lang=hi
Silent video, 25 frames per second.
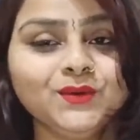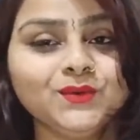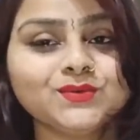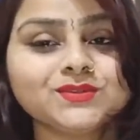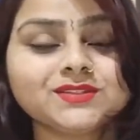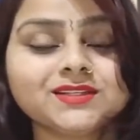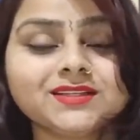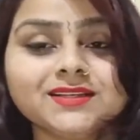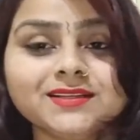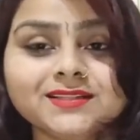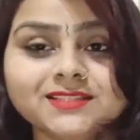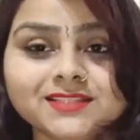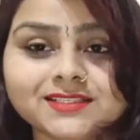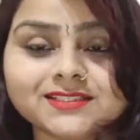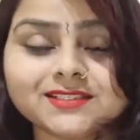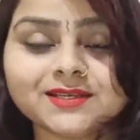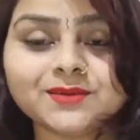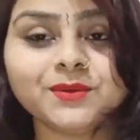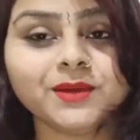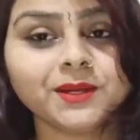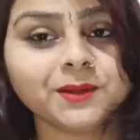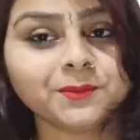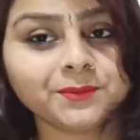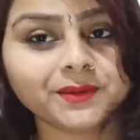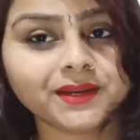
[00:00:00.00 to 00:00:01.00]
उसने जिससे
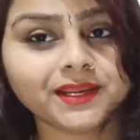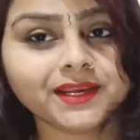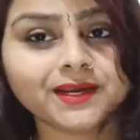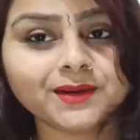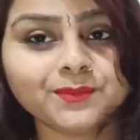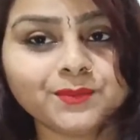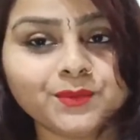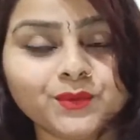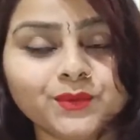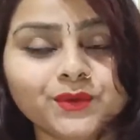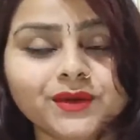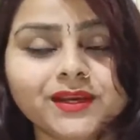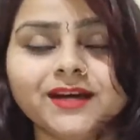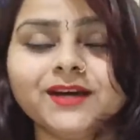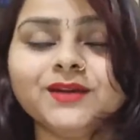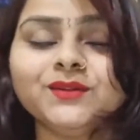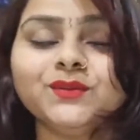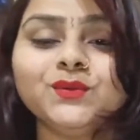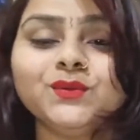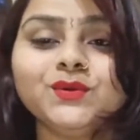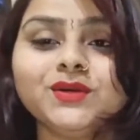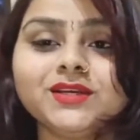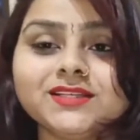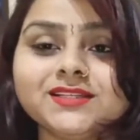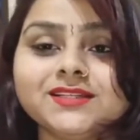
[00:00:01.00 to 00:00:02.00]
मेरा ब्रेकअप हो गया
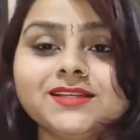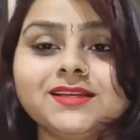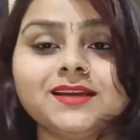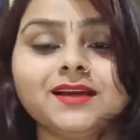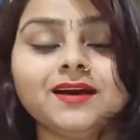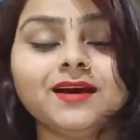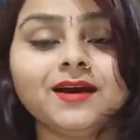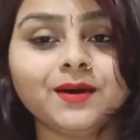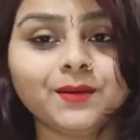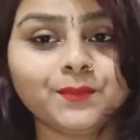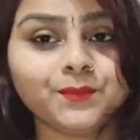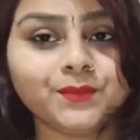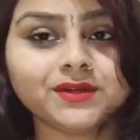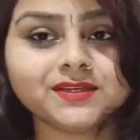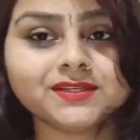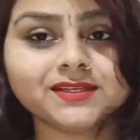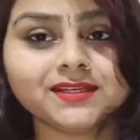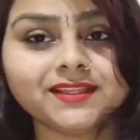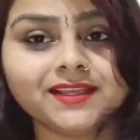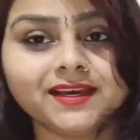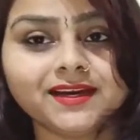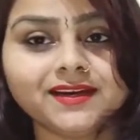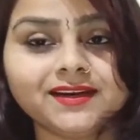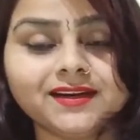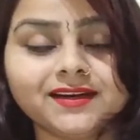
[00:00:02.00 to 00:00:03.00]
तो इस का हमेशा
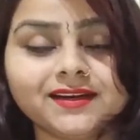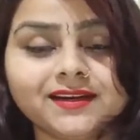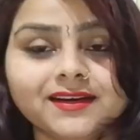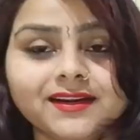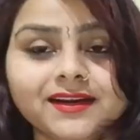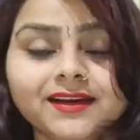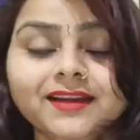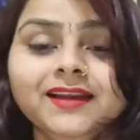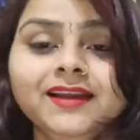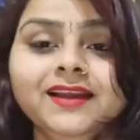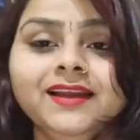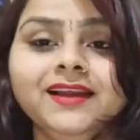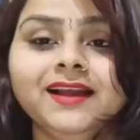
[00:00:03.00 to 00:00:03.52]
ध्यान रखना है